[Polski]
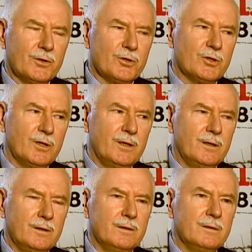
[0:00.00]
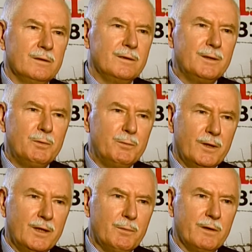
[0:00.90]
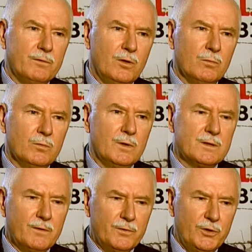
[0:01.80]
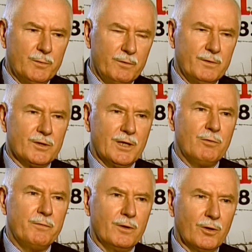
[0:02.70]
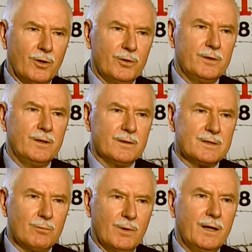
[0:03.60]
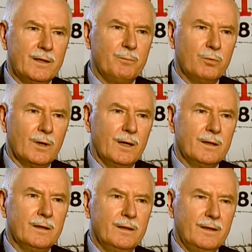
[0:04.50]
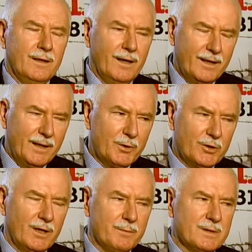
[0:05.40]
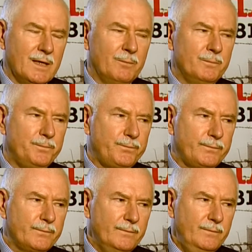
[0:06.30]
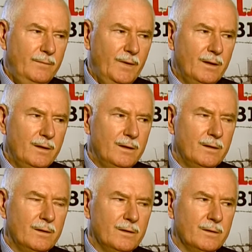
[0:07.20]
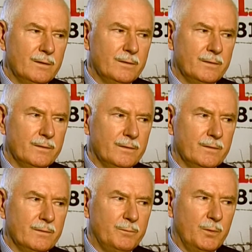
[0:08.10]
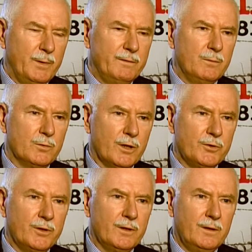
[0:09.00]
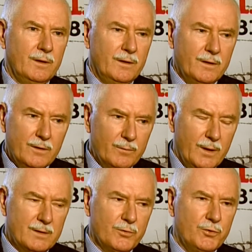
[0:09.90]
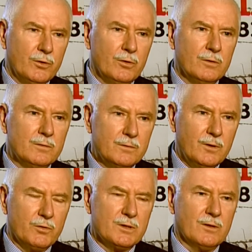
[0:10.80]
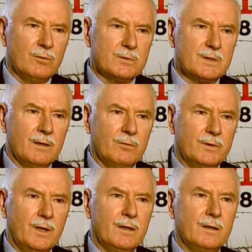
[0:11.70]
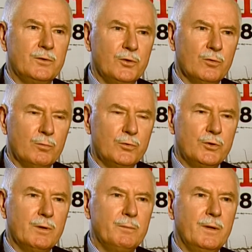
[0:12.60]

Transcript: że e, niby mnie nie ma w domu. Te dzwonki się powtarzały wielokrotnie, stukanie, pukanie, ale ja mieszkałem sam i e, po pewnym czasie bardzo cicho to wszystko ustało. Ja się obudziłem,